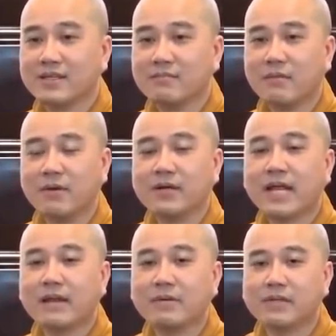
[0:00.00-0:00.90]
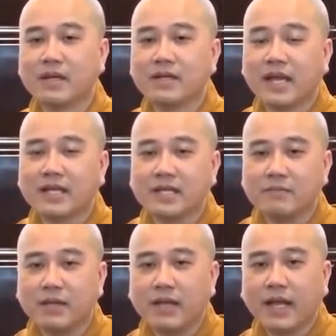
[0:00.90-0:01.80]
nhưng mà bữa nay mình tới đây thì
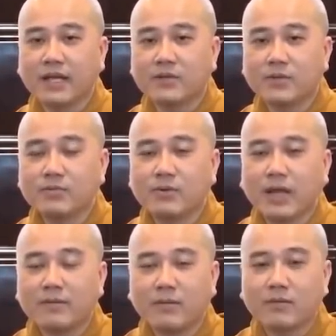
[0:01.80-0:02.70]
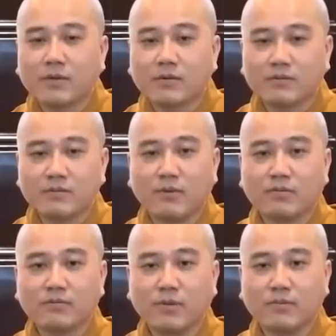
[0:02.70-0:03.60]
mình lại rút lại
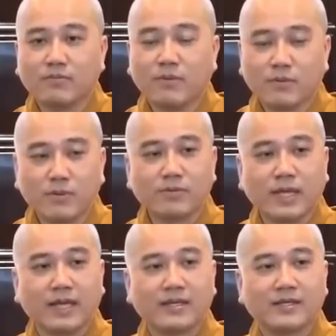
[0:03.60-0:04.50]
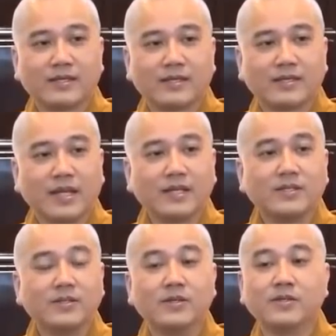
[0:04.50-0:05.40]
một khúc giày để
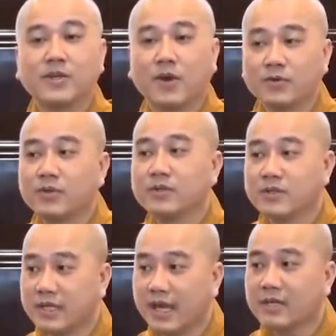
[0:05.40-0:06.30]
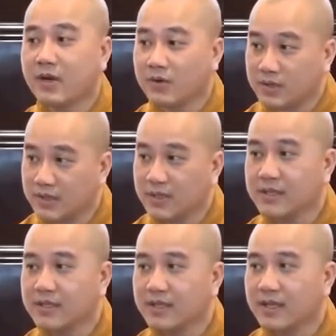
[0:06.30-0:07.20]
nhường chỗ cho người khác ngồi nữa.